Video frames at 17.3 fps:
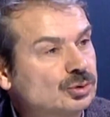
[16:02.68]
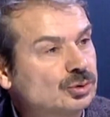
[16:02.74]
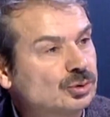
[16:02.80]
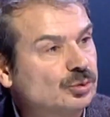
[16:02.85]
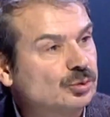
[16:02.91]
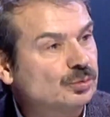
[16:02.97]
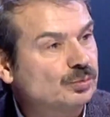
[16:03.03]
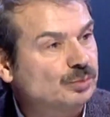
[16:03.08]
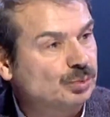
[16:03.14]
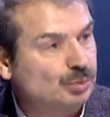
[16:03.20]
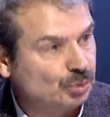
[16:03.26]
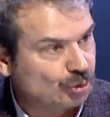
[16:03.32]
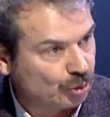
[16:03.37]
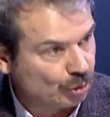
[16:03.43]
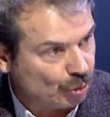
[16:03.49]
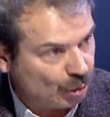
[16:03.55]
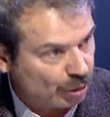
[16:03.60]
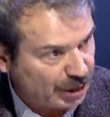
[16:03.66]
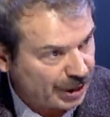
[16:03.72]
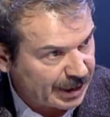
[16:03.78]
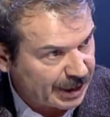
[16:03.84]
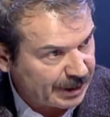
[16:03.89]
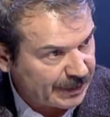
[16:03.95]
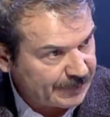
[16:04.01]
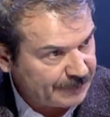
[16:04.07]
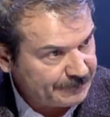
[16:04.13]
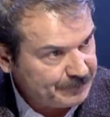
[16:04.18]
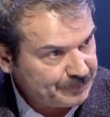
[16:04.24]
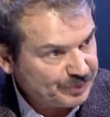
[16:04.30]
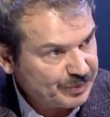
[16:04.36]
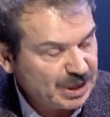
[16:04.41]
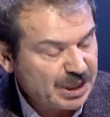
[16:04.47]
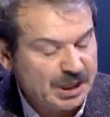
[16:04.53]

e, büyüklük olarak. Çok güzel.